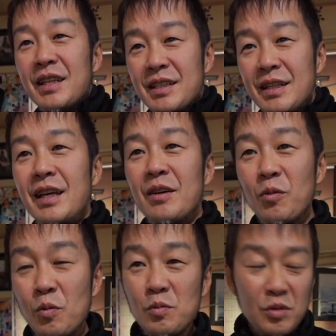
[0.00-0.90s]
ですね
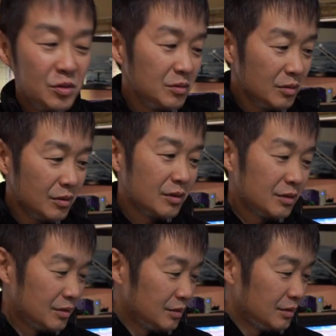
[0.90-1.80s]
今週の
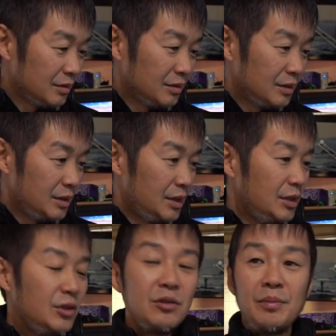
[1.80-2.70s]

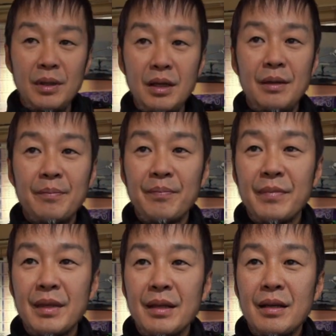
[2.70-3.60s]
金曜日に
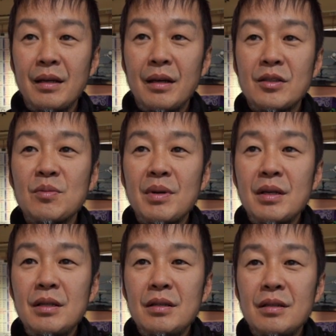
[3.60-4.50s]
発
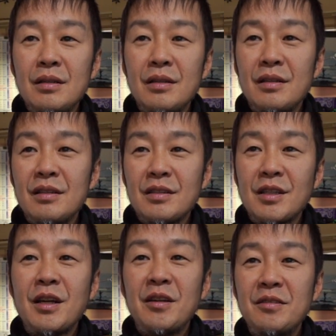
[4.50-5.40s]
売
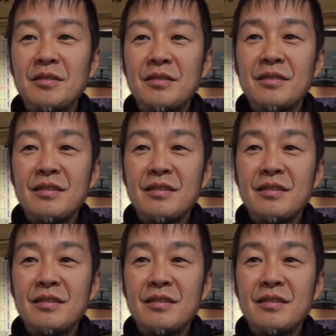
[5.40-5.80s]
される